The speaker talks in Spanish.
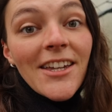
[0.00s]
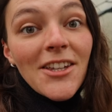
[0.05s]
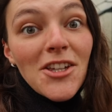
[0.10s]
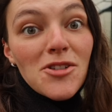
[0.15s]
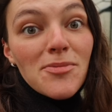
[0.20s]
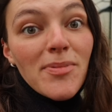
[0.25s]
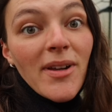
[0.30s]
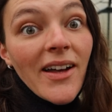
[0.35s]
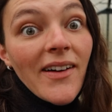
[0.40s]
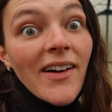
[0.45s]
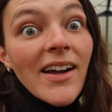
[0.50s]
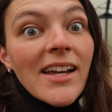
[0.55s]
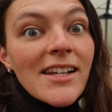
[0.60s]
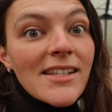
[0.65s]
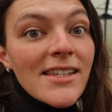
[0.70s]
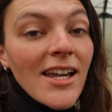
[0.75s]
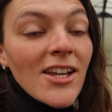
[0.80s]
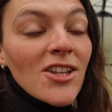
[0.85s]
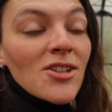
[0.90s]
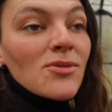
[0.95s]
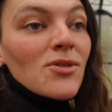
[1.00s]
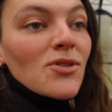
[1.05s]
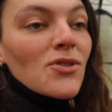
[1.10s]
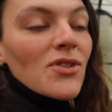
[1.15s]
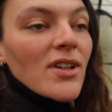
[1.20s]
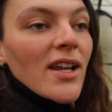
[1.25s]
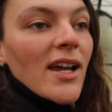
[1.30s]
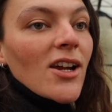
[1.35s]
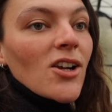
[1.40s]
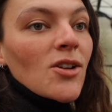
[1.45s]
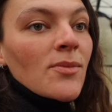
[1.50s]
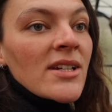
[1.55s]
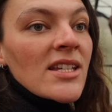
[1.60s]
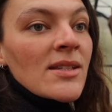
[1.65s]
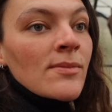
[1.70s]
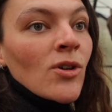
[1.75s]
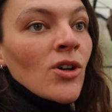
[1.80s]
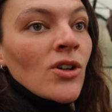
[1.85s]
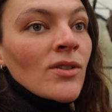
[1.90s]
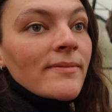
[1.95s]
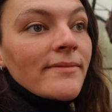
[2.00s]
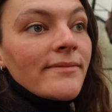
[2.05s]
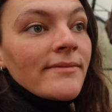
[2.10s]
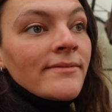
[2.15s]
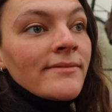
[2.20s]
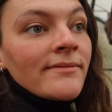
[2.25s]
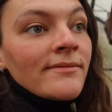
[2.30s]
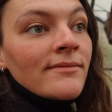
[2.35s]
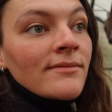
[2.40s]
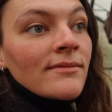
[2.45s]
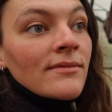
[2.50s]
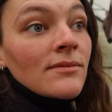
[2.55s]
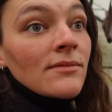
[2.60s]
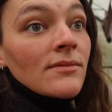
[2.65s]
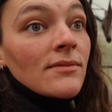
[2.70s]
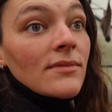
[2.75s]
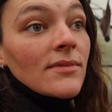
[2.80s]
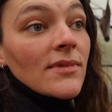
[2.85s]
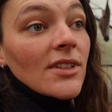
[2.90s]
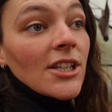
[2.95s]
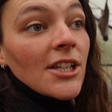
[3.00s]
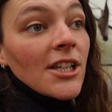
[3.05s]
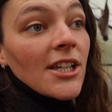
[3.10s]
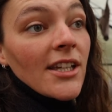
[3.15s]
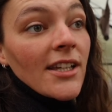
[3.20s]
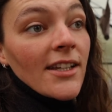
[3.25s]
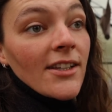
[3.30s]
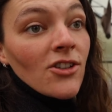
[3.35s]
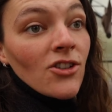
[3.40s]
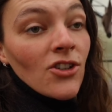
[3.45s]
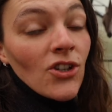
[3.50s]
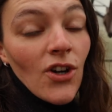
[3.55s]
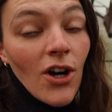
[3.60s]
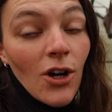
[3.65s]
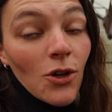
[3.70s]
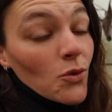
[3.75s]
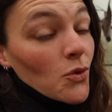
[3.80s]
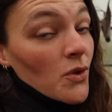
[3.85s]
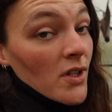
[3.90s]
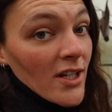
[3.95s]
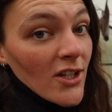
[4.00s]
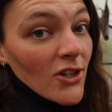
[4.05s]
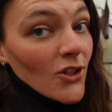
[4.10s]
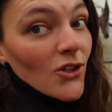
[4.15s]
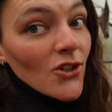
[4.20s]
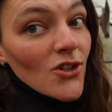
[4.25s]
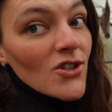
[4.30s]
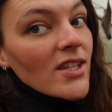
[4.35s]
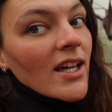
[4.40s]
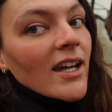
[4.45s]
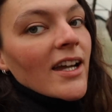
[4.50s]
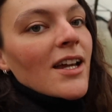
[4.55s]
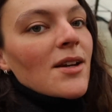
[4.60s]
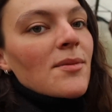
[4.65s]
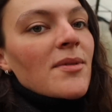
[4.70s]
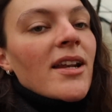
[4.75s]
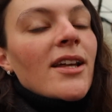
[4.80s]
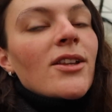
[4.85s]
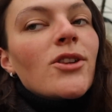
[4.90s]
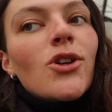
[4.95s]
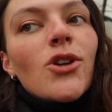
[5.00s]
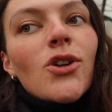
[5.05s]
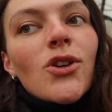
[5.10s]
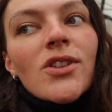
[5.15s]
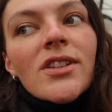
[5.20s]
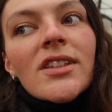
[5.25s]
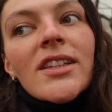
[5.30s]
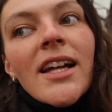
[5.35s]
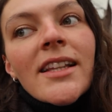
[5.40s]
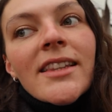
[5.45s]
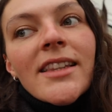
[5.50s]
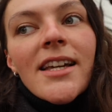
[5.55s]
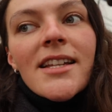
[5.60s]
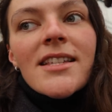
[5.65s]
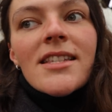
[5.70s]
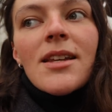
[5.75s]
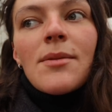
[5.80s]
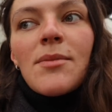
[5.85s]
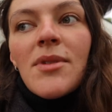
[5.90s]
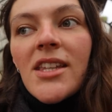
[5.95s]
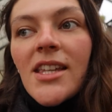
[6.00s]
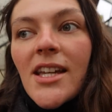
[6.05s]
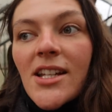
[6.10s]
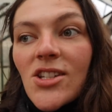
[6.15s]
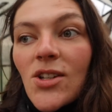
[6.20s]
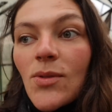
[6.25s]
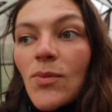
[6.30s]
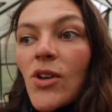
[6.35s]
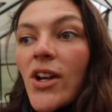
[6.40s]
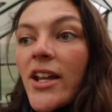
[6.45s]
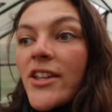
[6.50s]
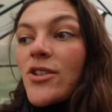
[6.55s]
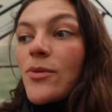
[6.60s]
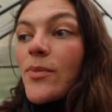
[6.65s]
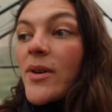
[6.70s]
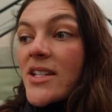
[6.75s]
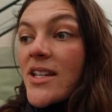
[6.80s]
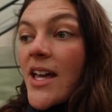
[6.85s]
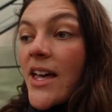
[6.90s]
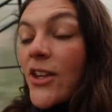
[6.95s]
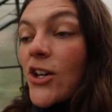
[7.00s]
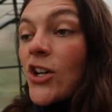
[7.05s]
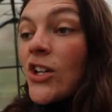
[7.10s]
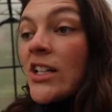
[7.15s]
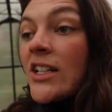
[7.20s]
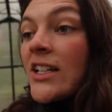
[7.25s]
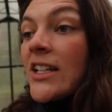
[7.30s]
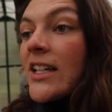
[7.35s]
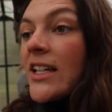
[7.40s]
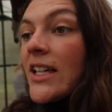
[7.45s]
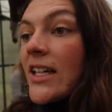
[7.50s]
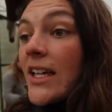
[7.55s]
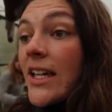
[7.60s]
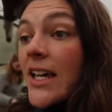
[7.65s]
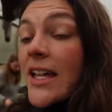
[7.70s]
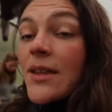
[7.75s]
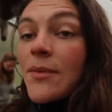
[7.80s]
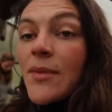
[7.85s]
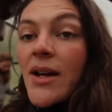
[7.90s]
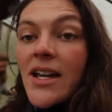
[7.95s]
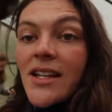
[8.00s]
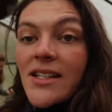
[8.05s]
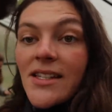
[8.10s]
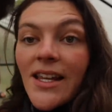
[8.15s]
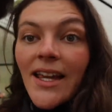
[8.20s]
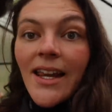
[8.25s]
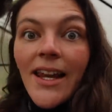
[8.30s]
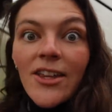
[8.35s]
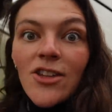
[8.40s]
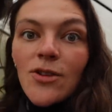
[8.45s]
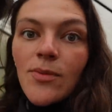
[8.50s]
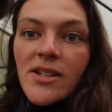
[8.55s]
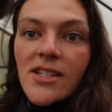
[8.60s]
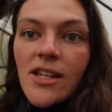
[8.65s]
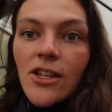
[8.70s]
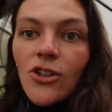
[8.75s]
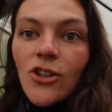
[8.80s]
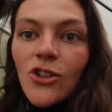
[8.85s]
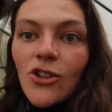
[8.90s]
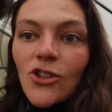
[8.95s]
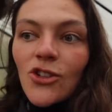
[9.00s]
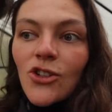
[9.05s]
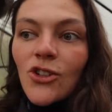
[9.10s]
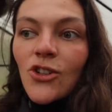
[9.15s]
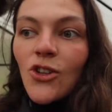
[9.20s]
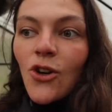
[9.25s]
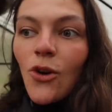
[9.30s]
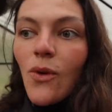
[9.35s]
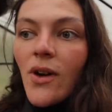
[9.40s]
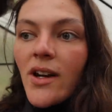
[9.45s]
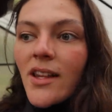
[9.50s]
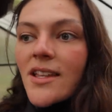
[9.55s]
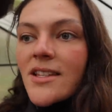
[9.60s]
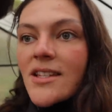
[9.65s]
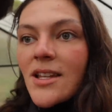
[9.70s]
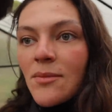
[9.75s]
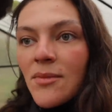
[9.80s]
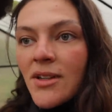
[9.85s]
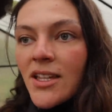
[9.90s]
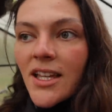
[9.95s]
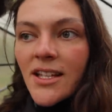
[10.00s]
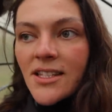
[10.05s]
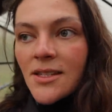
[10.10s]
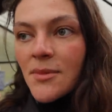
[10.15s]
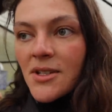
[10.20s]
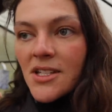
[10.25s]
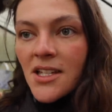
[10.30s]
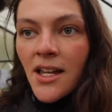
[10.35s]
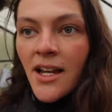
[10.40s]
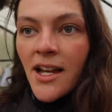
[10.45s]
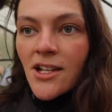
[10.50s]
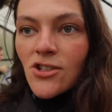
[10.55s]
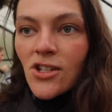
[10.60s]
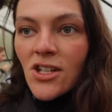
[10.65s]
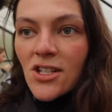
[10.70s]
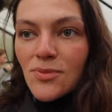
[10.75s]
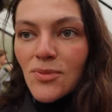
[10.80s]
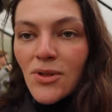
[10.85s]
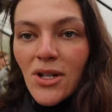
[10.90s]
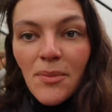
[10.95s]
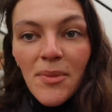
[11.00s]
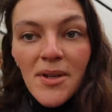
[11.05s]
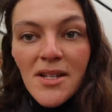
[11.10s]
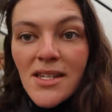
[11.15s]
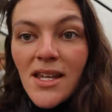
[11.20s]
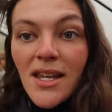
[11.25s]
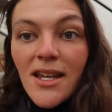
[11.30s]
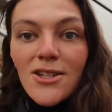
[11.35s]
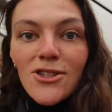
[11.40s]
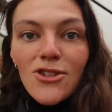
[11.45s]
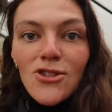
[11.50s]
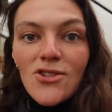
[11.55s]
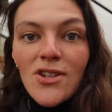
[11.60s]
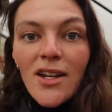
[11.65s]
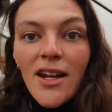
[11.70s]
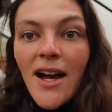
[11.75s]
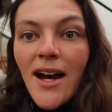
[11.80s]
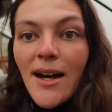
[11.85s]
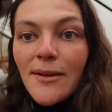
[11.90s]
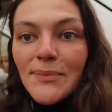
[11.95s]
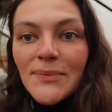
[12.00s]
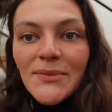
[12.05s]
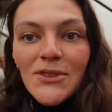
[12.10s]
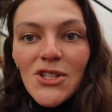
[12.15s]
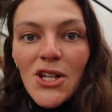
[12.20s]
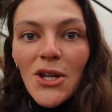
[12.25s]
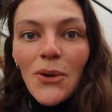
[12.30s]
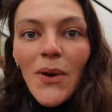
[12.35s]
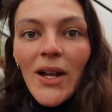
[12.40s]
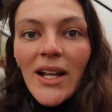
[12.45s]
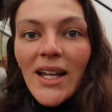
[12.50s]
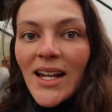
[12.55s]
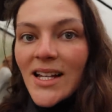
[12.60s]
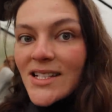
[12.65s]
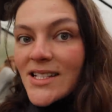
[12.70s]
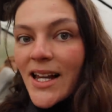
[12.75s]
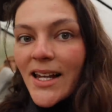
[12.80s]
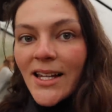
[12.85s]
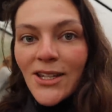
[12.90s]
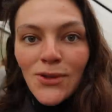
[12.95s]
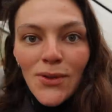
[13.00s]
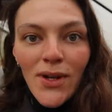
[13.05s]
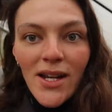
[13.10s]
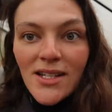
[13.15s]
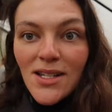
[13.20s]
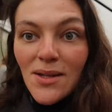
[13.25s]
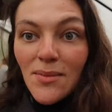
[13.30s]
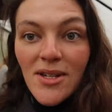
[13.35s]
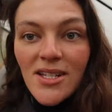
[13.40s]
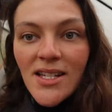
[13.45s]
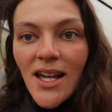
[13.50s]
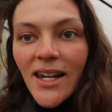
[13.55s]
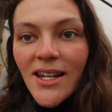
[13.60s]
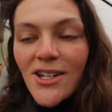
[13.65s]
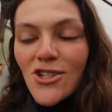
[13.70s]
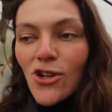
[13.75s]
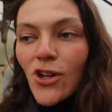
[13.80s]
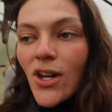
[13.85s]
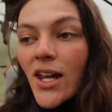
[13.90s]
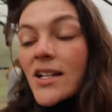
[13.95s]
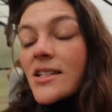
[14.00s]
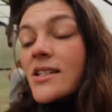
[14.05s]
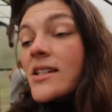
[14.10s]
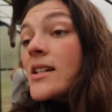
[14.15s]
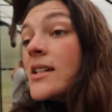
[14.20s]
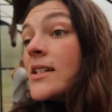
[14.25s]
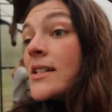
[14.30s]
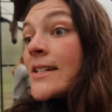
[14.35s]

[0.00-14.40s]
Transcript: y yo esperaba que este año me ocurriera lo mismo mm, y no ha ocurrido, no están germinando tantas semillas como el año pasado y además el año pasado no guardé semillas de mis girasoles porque pensé esto será, no sé, igual que las caléndulas que me salen solas.